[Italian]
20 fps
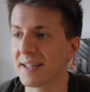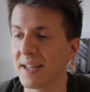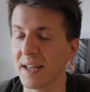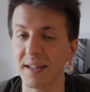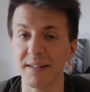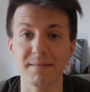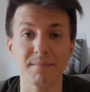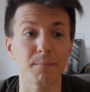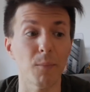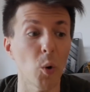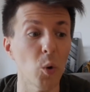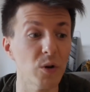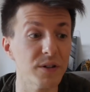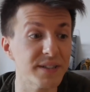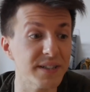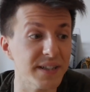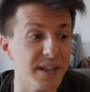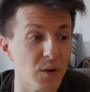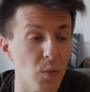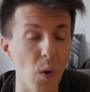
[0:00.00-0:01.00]
che
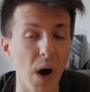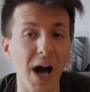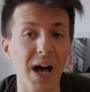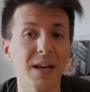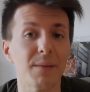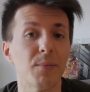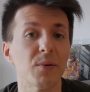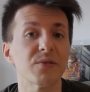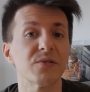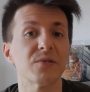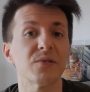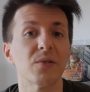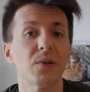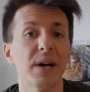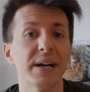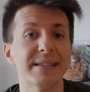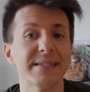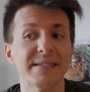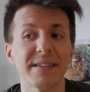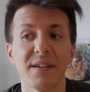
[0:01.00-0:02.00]
molti dei quali possono
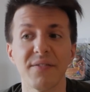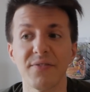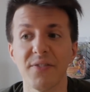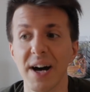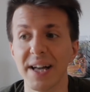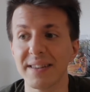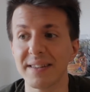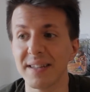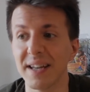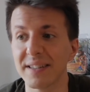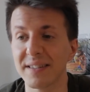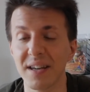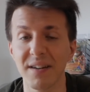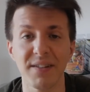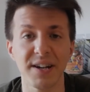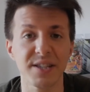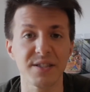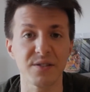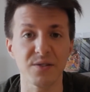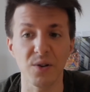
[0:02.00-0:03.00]
essere fatti
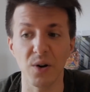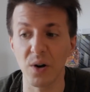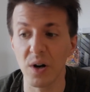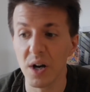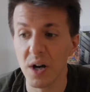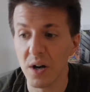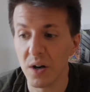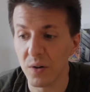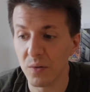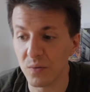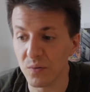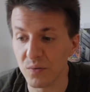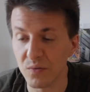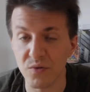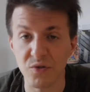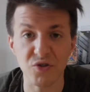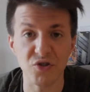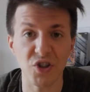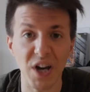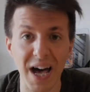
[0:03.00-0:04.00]
attraverso
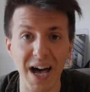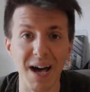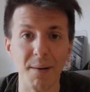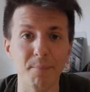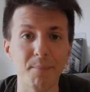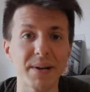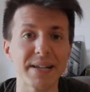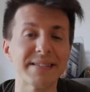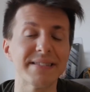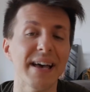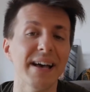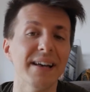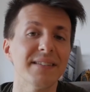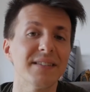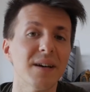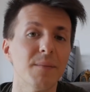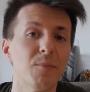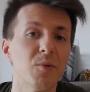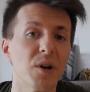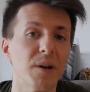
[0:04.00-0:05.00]
un già
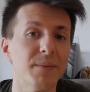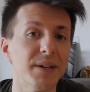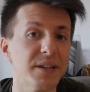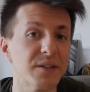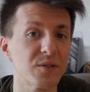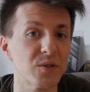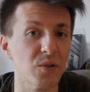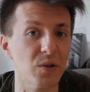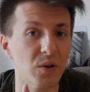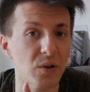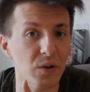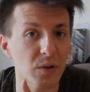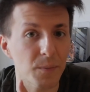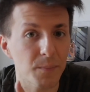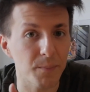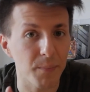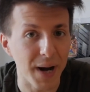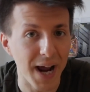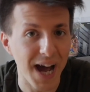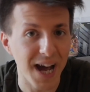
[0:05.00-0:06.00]
presente
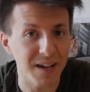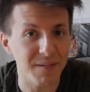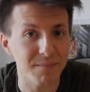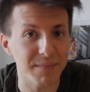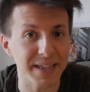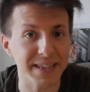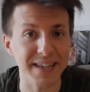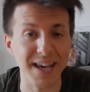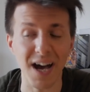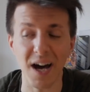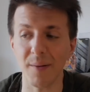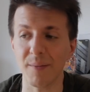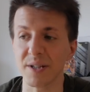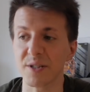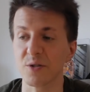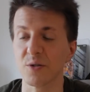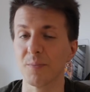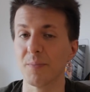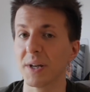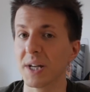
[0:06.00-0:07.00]
abbonamento Prime di
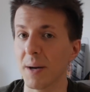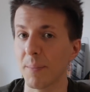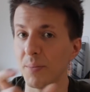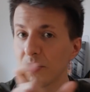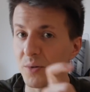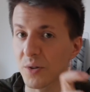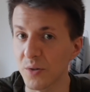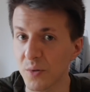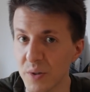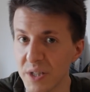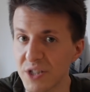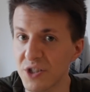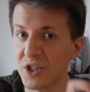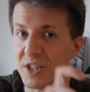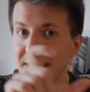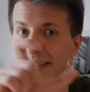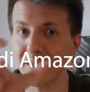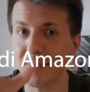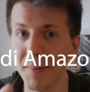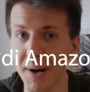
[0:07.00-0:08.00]
Amazon, perché appunto Twitch
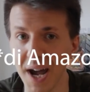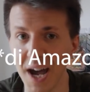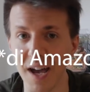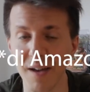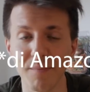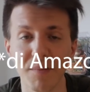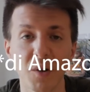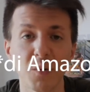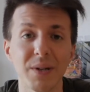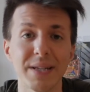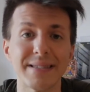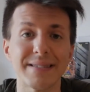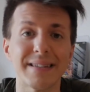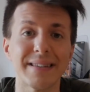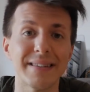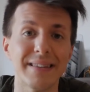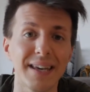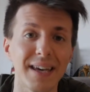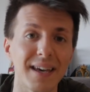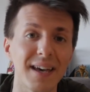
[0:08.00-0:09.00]
è di Prime, quindi
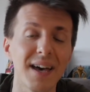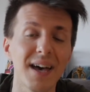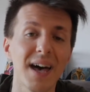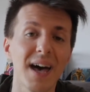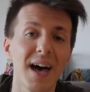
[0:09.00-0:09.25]
se te